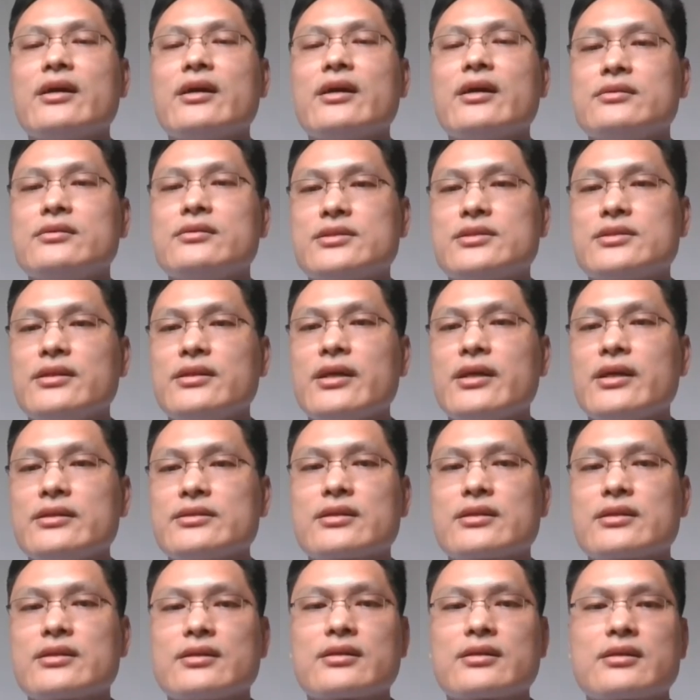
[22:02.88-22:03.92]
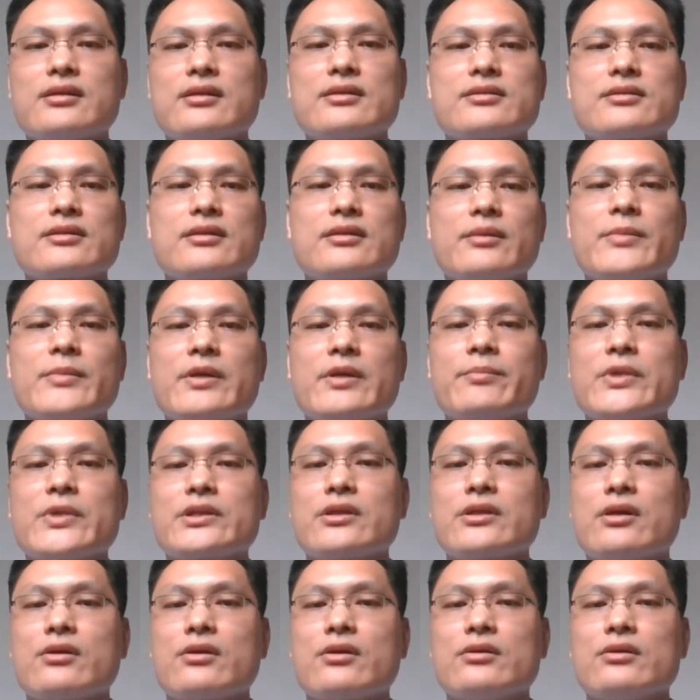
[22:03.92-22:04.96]
教会联系在一起，
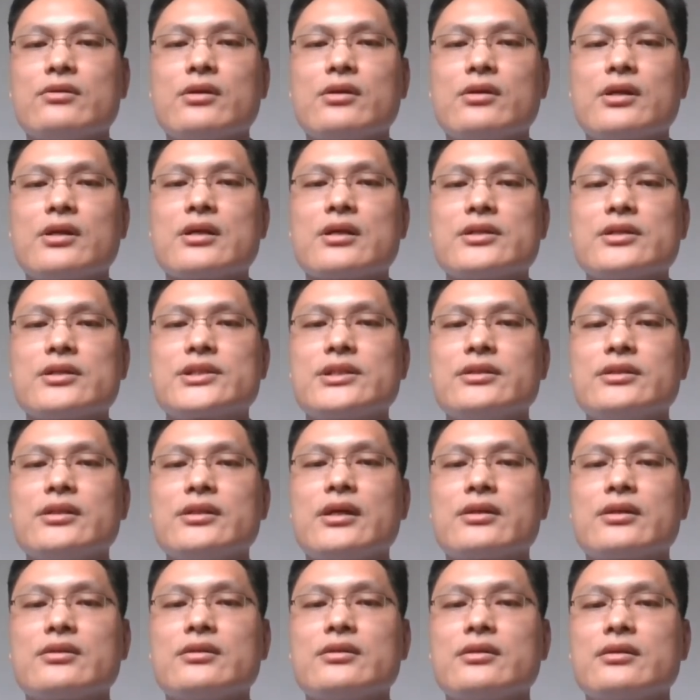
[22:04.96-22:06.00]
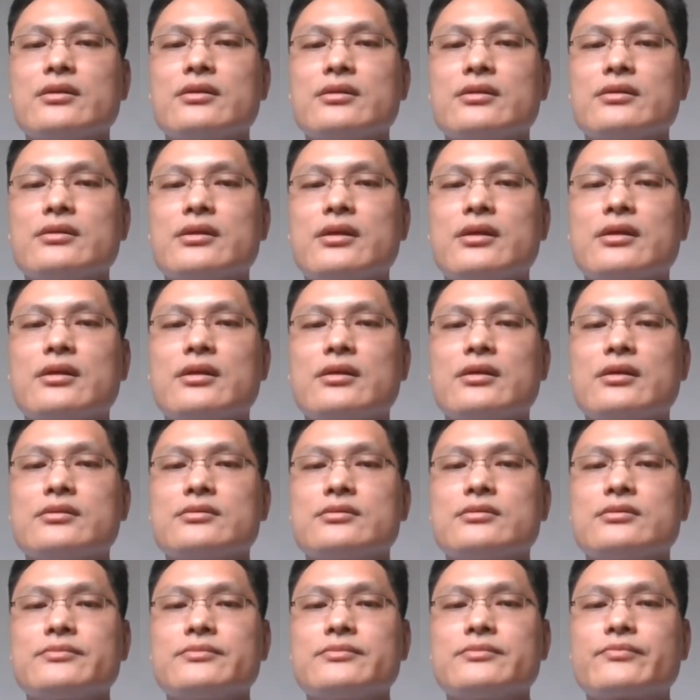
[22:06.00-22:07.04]
但罗马和教会的关系
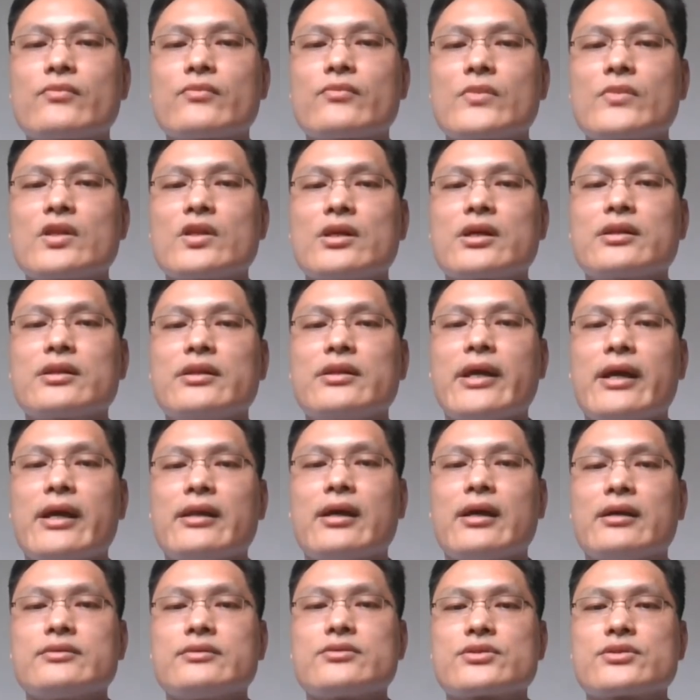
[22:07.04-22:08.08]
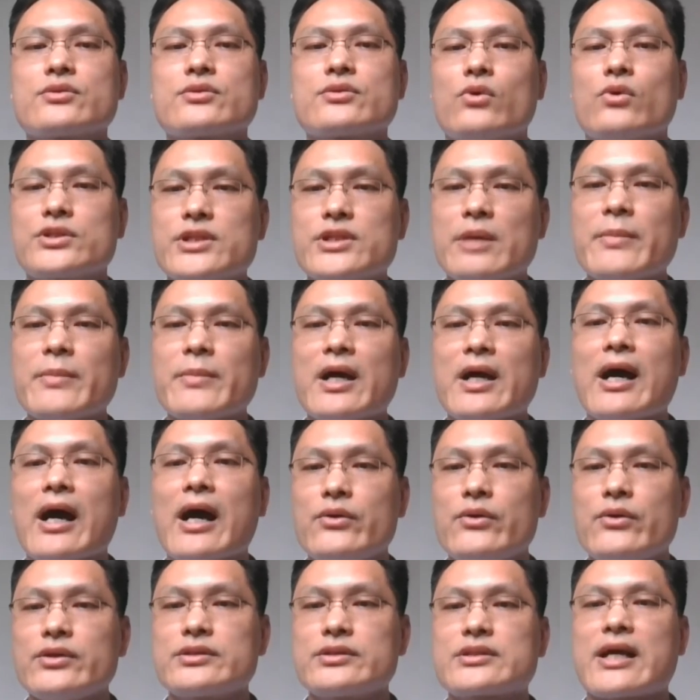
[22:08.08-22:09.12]
其实非常的密切。
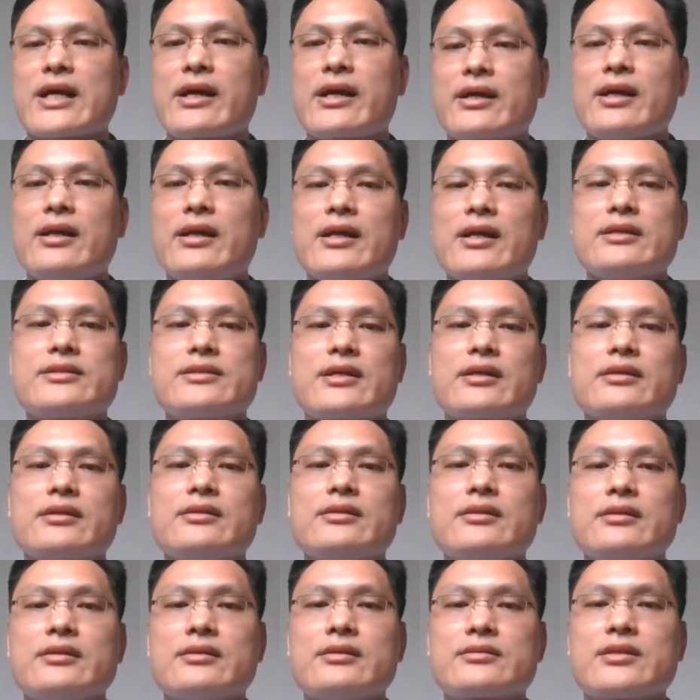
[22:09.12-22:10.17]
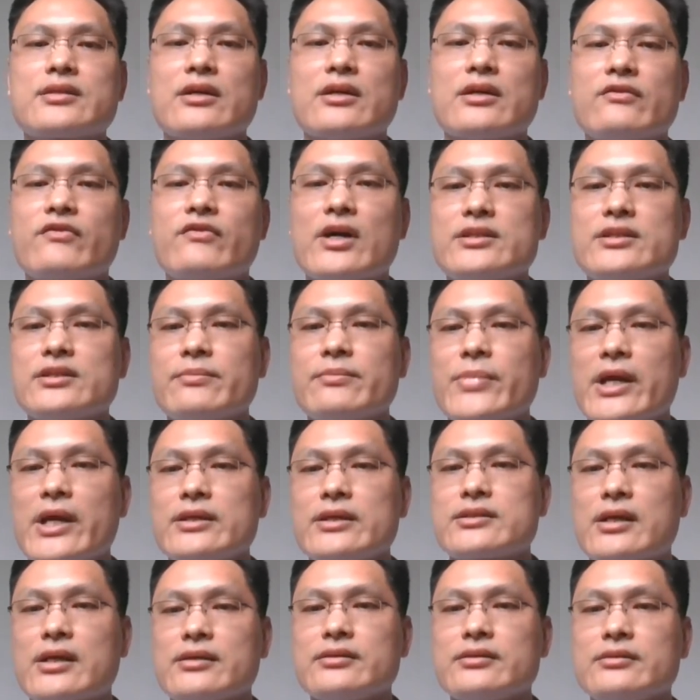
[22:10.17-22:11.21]
教会的历史啊，几
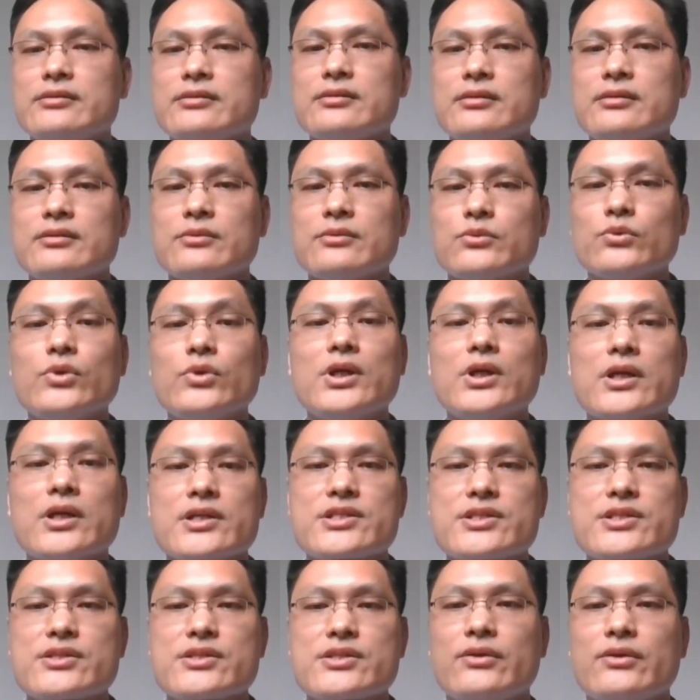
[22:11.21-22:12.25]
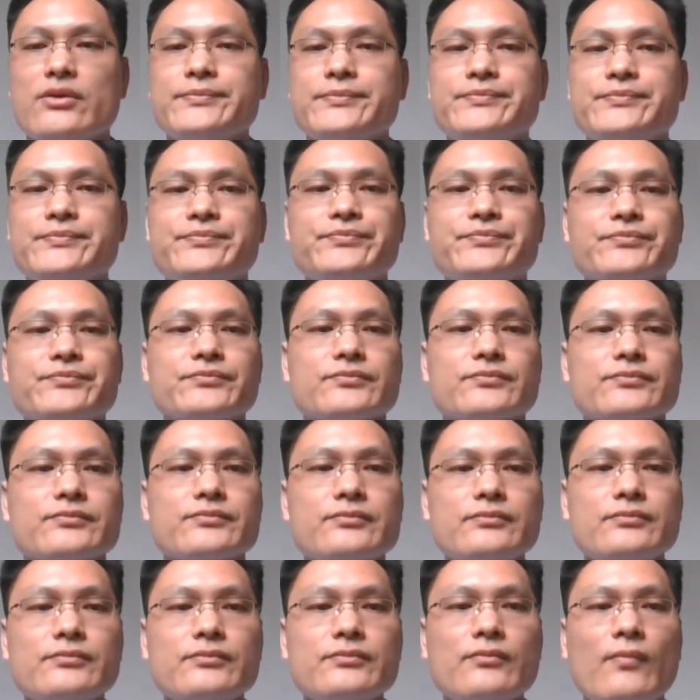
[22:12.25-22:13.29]
乎和基督教的历史一样
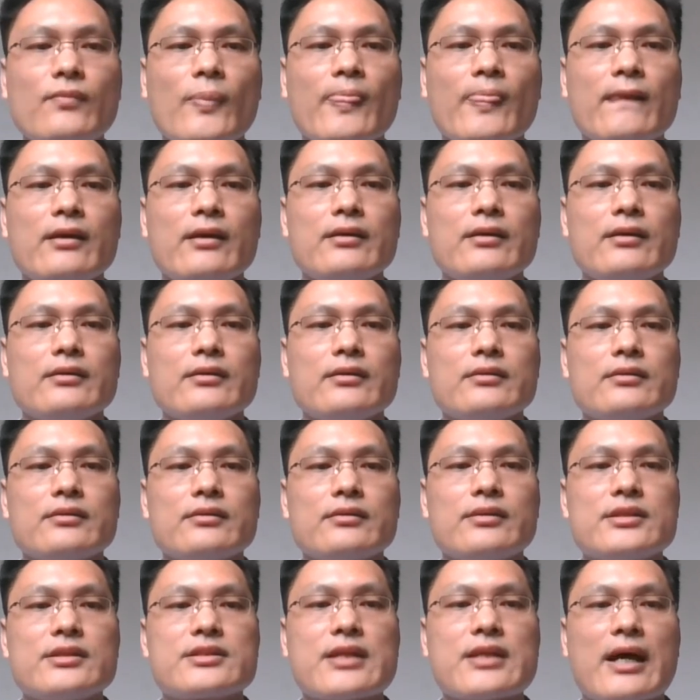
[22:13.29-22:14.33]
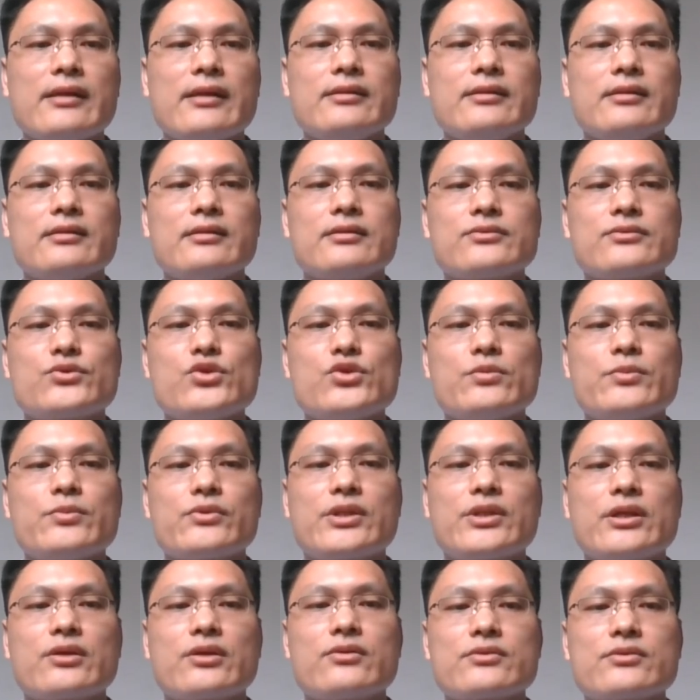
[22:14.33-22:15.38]
长。按照我们俗人的算法，
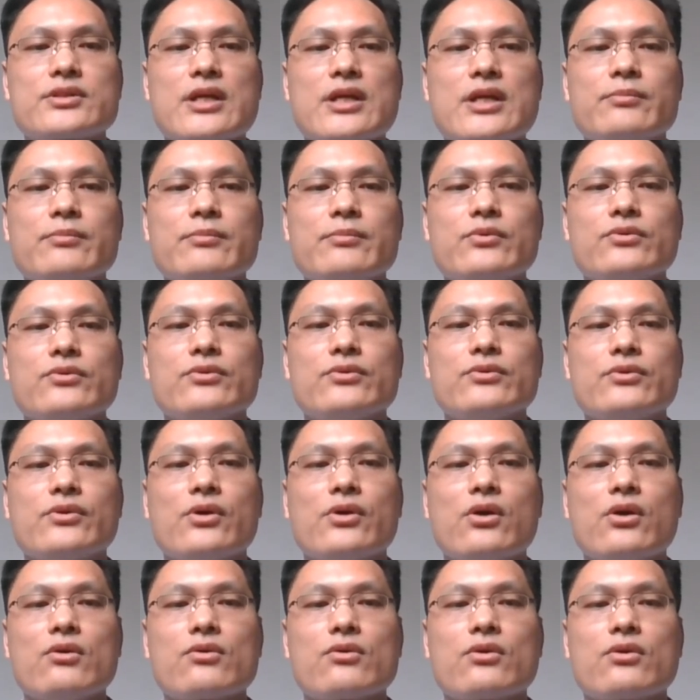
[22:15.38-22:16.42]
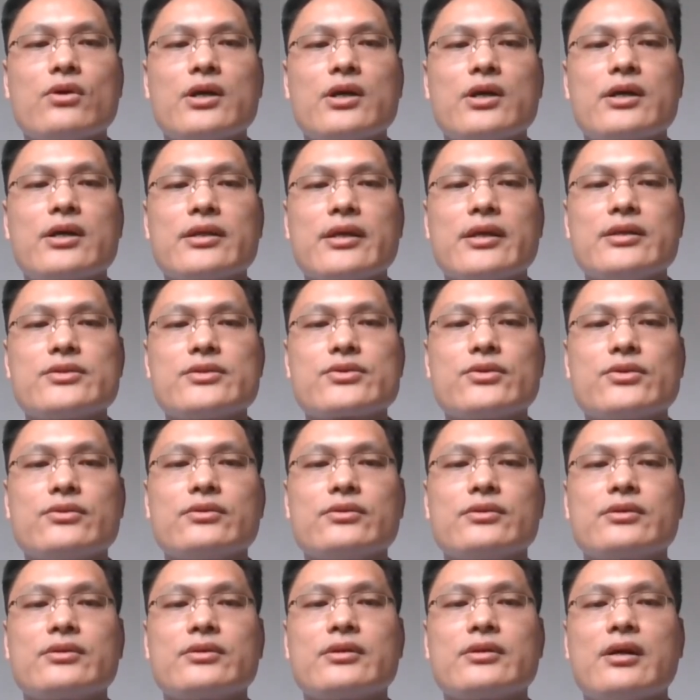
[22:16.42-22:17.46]
共和在罗马存续了
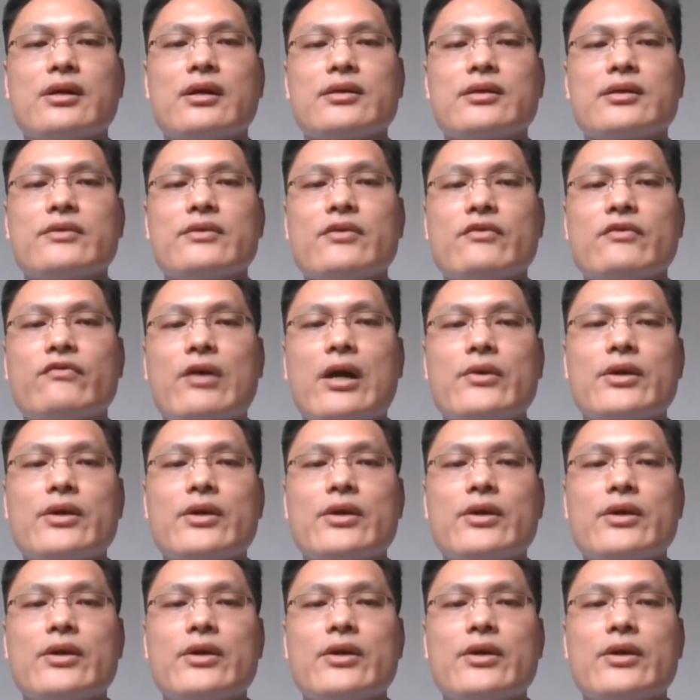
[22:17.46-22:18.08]
七百年，